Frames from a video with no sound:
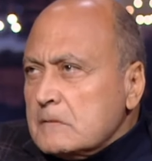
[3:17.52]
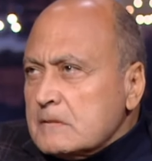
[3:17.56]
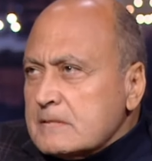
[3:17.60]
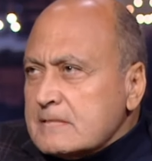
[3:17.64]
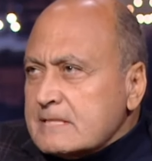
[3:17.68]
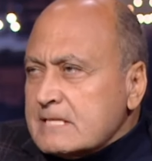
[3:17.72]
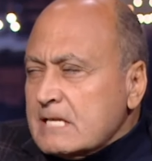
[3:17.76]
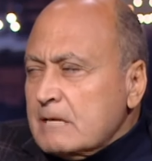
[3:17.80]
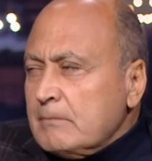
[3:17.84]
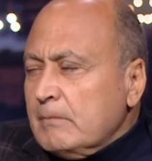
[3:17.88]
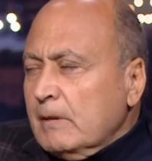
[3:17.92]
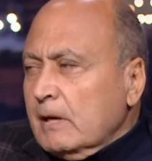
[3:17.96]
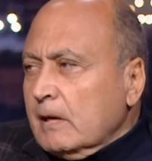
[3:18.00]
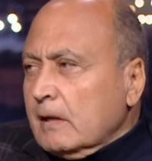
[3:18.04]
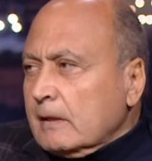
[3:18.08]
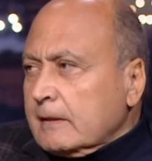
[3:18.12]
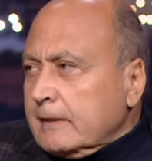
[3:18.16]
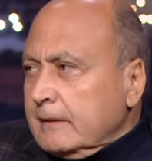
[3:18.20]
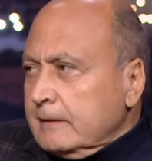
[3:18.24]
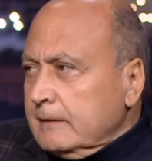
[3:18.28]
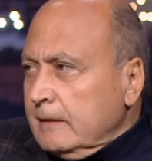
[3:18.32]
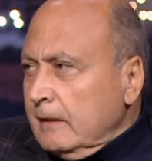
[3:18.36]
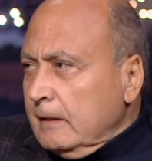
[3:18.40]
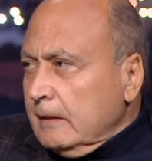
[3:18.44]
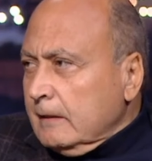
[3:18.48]
سيميلر
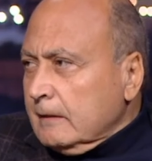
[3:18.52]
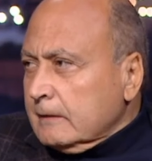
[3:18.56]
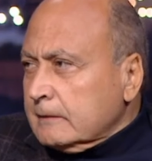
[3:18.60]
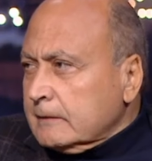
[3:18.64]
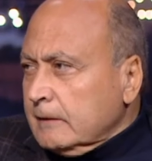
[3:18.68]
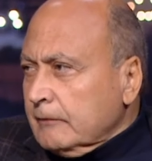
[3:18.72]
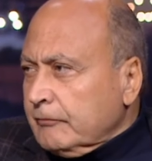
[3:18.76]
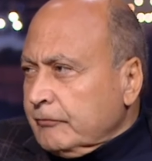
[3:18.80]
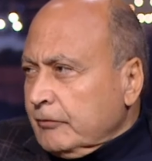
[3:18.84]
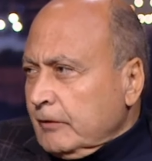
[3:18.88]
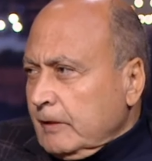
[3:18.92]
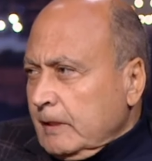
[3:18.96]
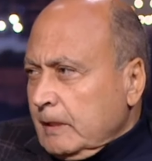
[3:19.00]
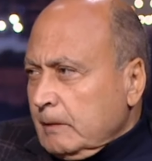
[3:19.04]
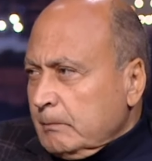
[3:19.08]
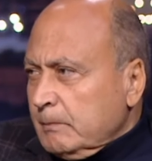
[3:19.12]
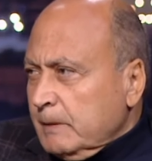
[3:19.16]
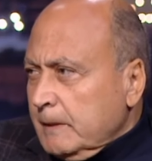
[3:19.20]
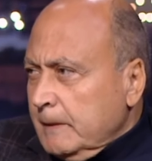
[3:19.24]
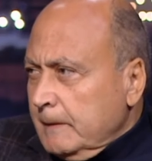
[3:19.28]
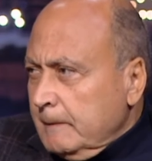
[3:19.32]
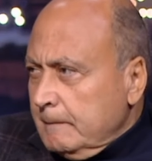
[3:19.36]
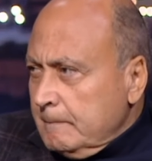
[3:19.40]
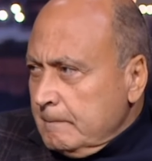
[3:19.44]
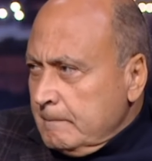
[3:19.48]
كده الضفه
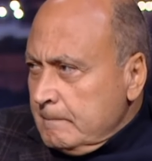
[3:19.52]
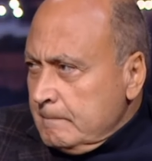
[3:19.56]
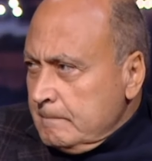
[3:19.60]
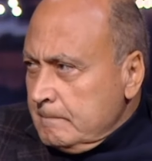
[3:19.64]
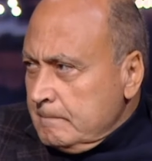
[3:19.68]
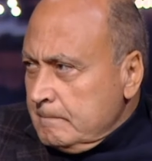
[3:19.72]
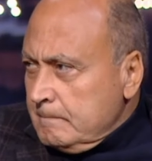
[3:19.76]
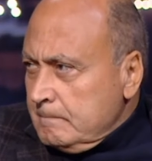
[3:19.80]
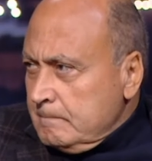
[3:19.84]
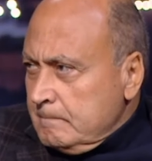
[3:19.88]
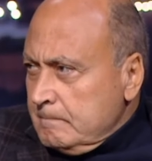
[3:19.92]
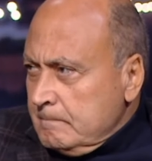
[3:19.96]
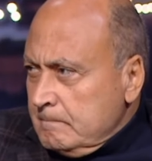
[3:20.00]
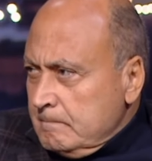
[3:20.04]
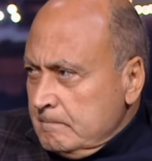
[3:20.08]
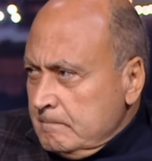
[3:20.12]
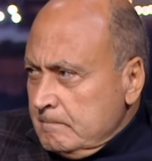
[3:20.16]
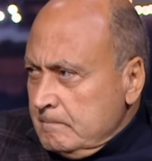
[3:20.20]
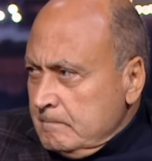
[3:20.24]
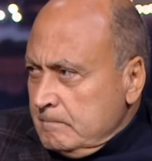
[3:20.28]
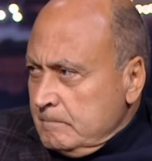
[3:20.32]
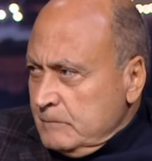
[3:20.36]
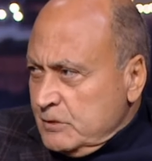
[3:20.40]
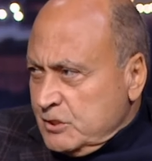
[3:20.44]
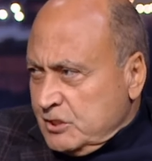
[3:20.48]
الغربيه
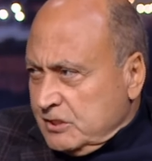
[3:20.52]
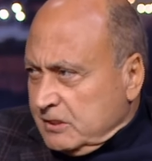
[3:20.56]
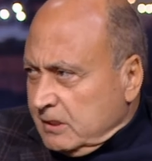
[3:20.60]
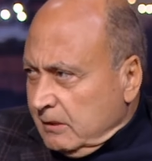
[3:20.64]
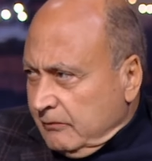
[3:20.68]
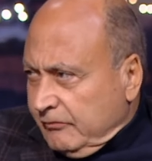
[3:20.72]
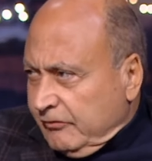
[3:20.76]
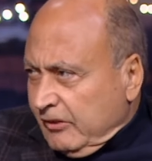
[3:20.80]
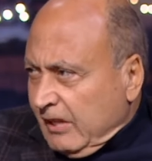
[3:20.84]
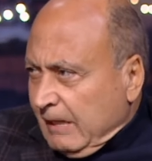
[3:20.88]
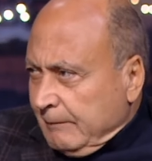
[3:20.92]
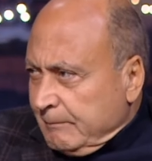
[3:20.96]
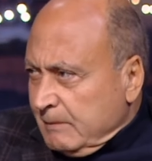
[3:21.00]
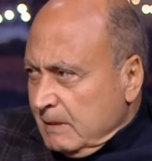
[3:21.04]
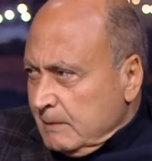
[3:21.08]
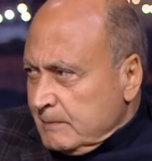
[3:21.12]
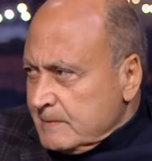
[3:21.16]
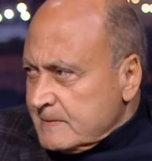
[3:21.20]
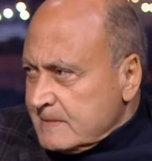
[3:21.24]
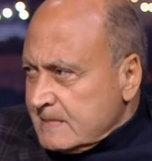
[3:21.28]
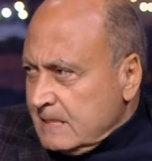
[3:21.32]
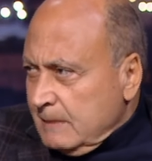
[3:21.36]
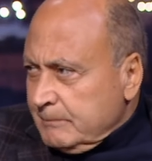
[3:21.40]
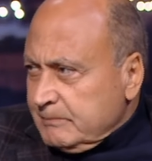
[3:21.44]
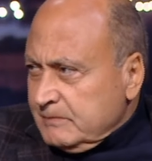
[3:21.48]
مش الضفه الغربيه
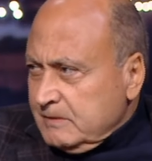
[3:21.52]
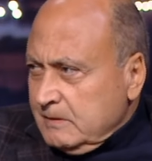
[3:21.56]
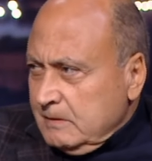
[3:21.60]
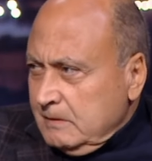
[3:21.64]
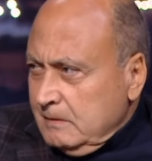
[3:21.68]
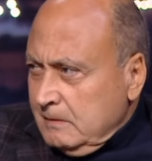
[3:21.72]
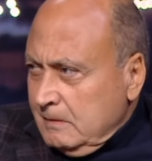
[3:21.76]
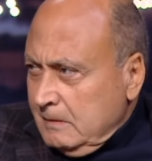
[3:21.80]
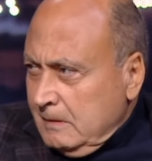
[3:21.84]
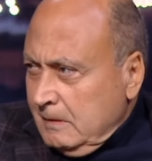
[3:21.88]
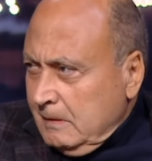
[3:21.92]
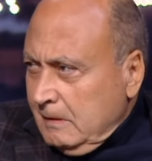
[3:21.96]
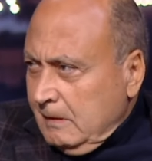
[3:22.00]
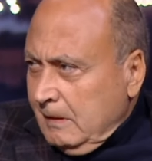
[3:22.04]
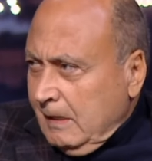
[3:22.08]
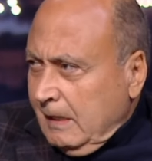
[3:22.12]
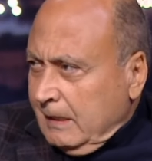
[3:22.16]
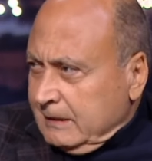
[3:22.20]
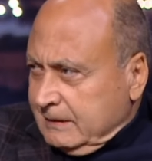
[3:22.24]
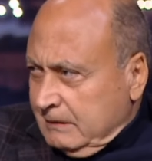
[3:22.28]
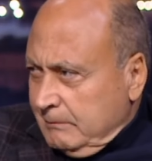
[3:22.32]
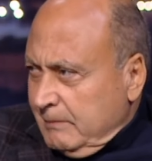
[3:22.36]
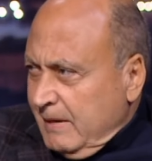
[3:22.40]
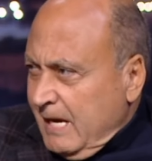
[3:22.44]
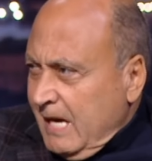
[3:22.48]
بالظبط
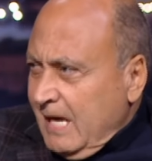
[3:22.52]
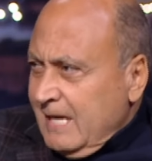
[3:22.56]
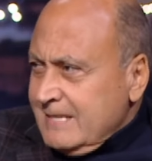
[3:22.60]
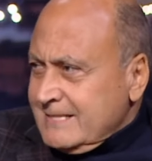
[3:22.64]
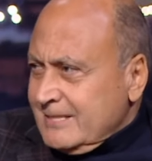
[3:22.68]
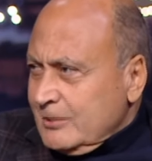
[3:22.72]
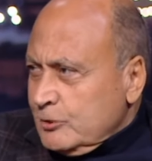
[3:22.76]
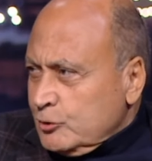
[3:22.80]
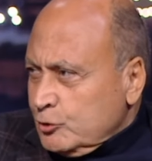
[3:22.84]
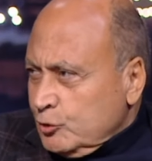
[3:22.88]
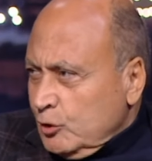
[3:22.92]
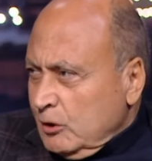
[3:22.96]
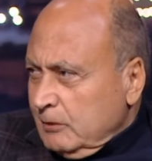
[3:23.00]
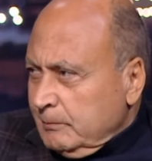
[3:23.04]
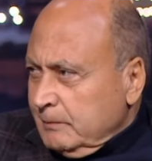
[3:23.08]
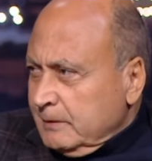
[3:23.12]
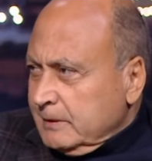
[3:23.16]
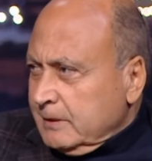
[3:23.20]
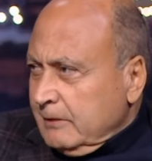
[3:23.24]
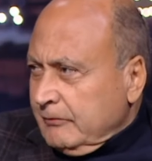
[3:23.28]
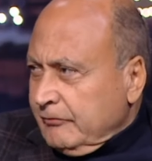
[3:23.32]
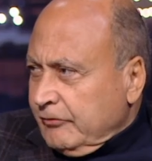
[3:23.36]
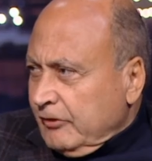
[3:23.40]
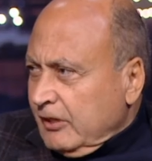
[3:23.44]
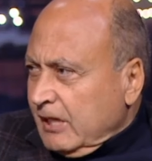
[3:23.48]
هتبقى احسن شويه من
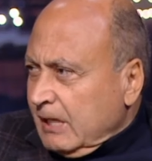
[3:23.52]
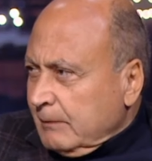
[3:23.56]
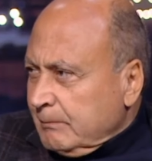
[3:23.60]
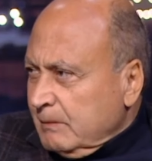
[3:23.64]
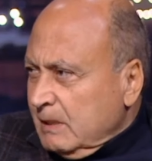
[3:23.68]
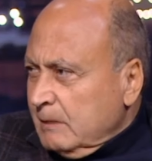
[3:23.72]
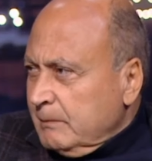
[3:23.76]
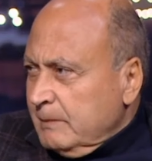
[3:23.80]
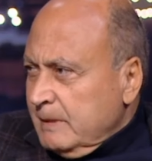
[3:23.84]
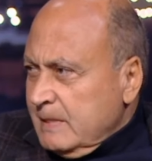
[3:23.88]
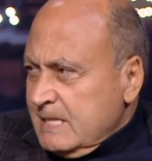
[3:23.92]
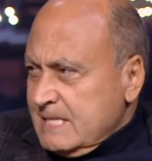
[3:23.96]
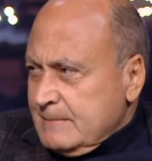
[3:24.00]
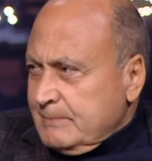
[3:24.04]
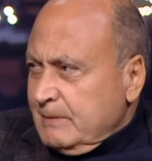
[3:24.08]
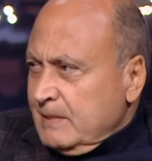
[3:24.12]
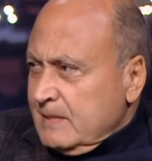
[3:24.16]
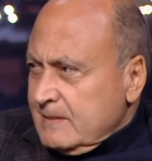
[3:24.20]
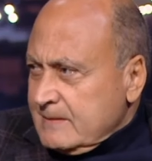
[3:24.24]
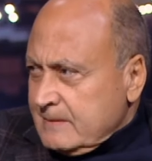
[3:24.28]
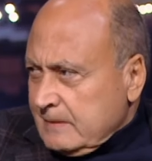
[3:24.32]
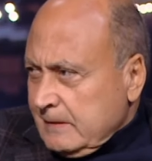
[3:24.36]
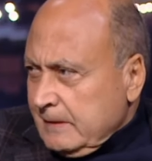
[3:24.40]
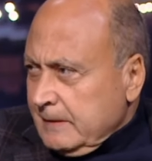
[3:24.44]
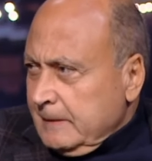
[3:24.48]
الضفه الغربيه بالنسبه
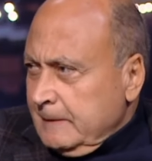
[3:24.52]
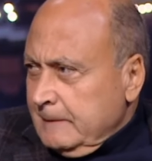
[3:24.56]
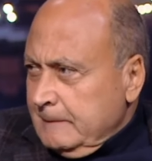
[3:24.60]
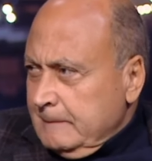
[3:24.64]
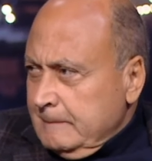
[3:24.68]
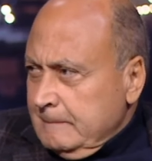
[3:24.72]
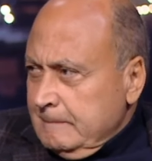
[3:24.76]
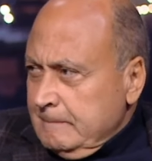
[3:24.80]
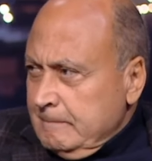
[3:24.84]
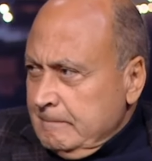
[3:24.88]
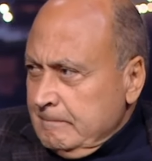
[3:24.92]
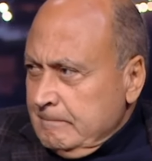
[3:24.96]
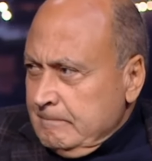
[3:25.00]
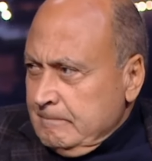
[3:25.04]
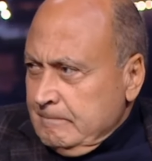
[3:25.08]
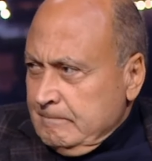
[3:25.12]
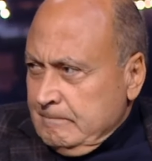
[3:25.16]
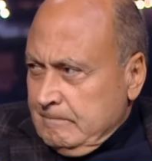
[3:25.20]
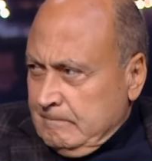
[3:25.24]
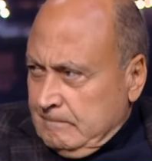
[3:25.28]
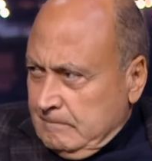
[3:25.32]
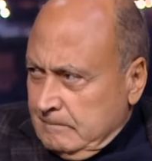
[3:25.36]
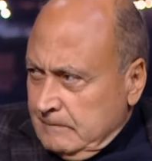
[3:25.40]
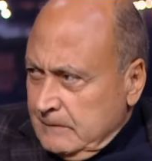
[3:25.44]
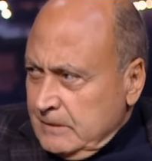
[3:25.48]
لاسرائيل
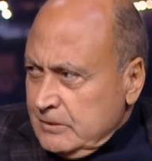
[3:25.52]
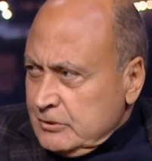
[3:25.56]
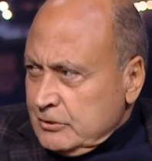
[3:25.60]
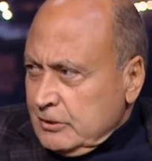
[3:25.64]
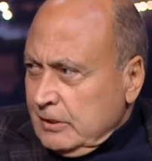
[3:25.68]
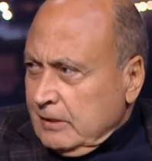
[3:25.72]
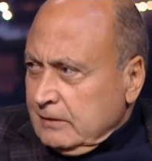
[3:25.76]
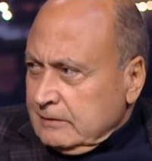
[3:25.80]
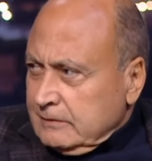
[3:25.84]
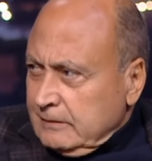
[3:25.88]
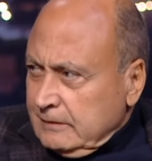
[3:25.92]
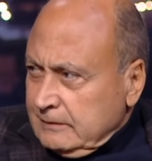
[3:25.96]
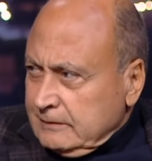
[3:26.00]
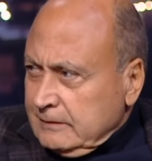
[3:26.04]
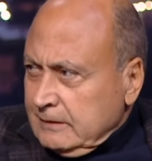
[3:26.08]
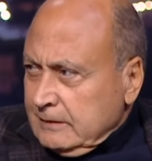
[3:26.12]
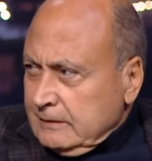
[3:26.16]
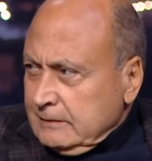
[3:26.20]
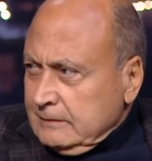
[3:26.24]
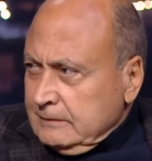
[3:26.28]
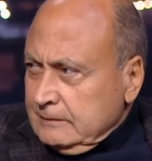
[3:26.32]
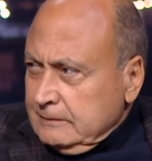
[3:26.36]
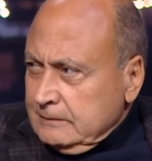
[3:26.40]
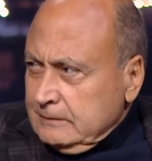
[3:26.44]
ماشي حضرتك